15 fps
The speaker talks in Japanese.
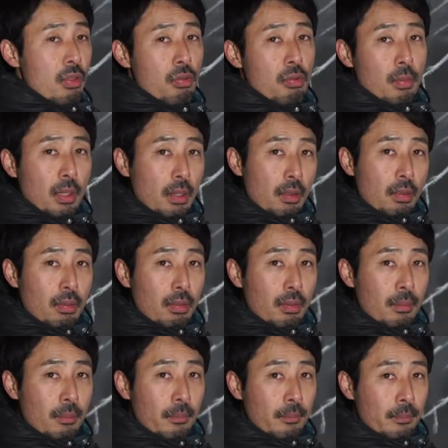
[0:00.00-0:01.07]
んじゅうミリです。
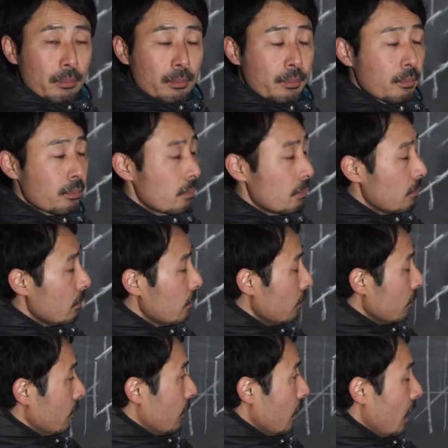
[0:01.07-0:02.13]

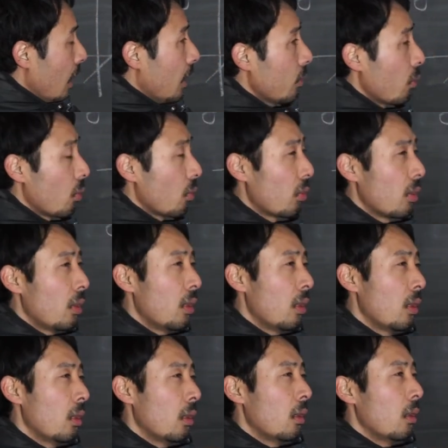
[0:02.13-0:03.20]
であと、
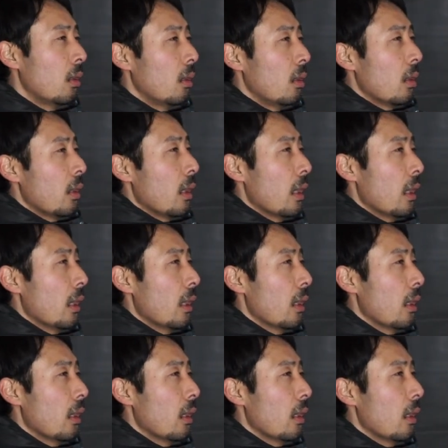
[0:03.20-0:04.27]

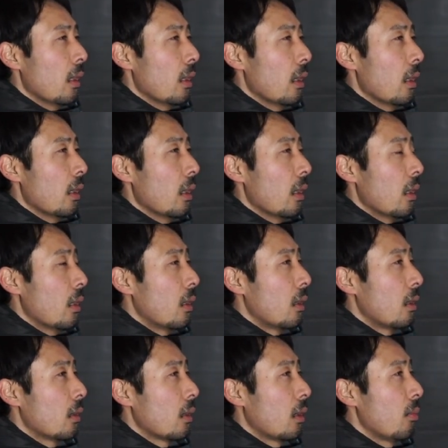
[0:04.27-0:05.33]

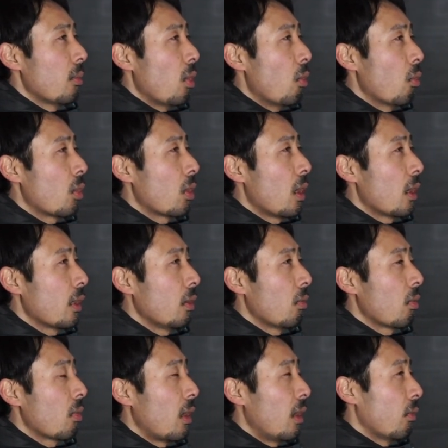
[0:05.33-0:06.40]
えー、例えば追っかけ
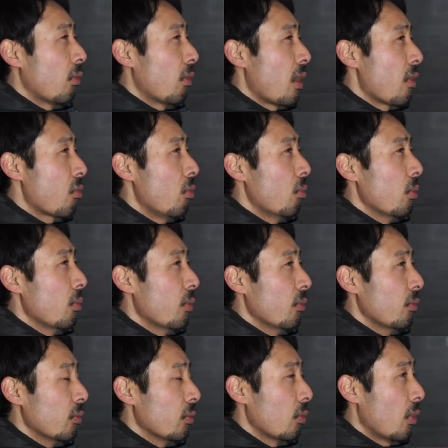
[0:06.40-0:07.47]
の差の差し込む部
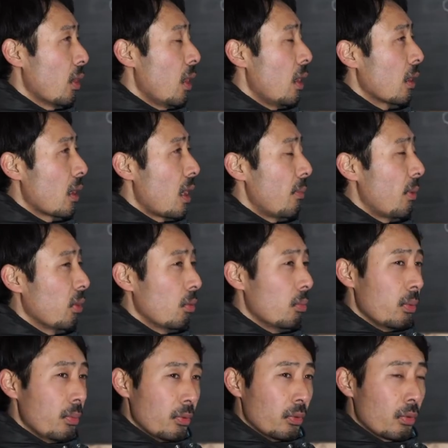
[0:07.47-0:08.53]
分とか釜の
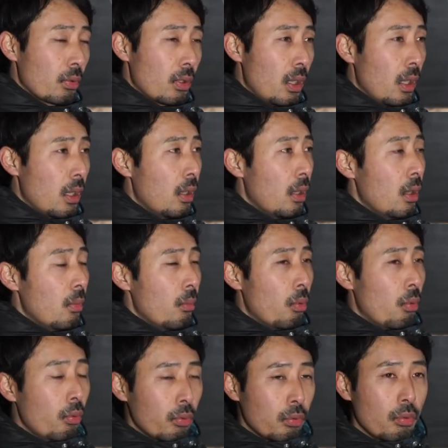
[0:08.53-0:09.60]
部分とか、
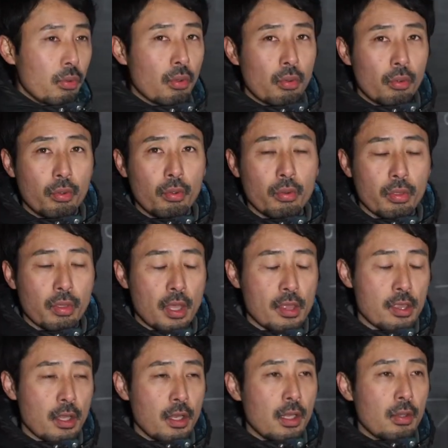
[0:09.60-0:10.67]
本当にこの差
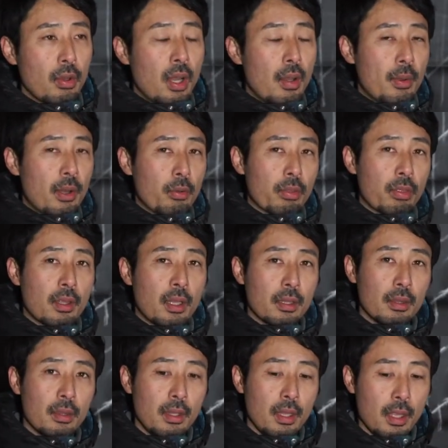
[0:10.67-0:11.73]
し金の幅を使っ
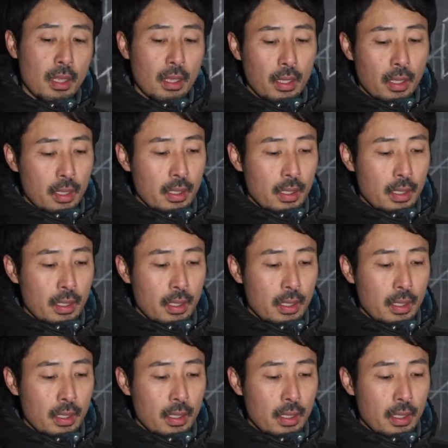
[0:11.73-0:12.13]
て